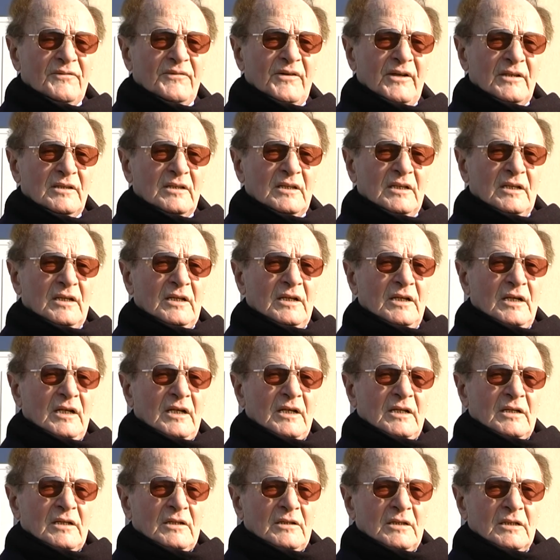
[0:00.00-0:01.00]
fatta
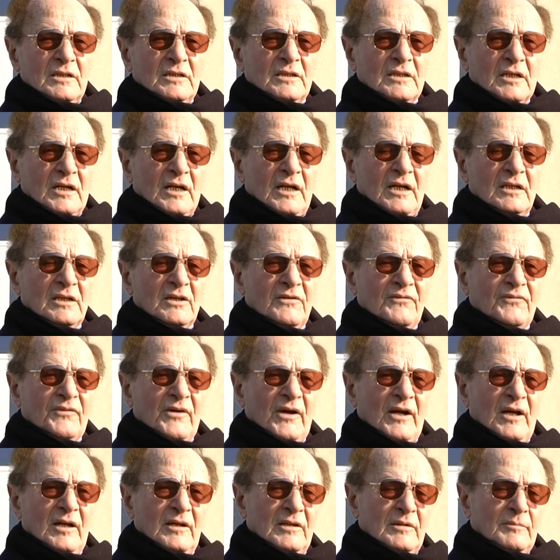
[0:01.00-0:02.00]
tre anni
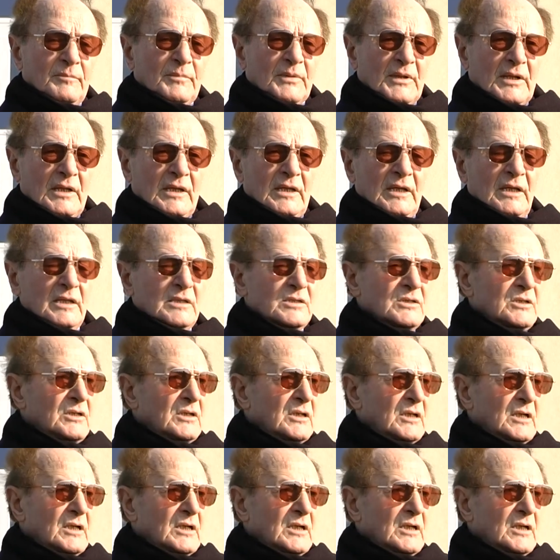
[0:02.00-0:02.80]
fa, parcheggi